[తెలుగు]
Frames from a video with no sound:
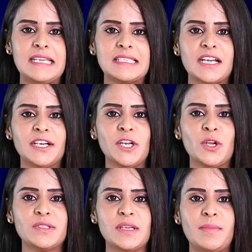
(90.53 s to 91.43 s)
ఈ
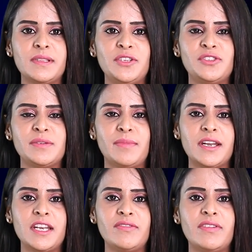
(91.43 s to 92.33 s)
సంఘటనకు సంబంధించి
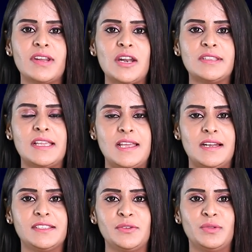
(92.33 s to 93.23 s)
మరిన్ని వివరాలు
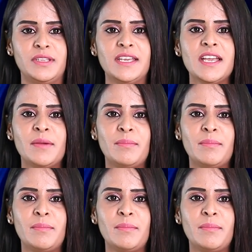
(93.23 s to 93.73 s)
తెలియాల్సి ఉంది